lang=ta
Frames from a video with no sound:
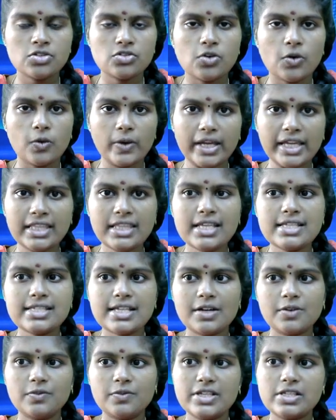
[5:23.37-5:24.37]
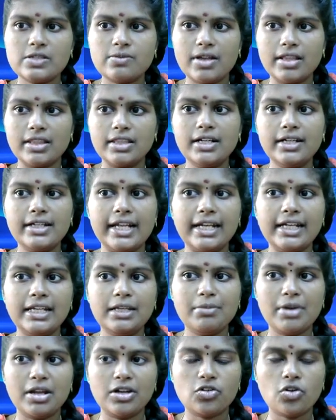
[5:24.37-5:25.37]
ஸோ இந்த சர்வீஸ் வந்து
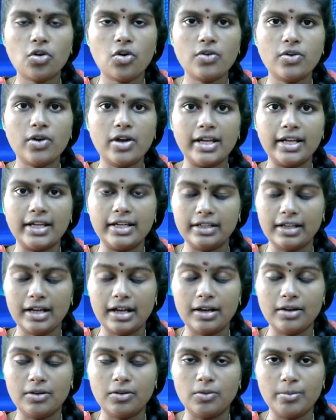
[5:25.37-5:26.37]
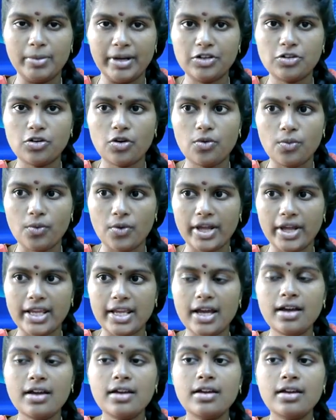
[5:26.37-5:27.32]
டெல்லி மெட்ரோவில் மெட்ரோவுடைய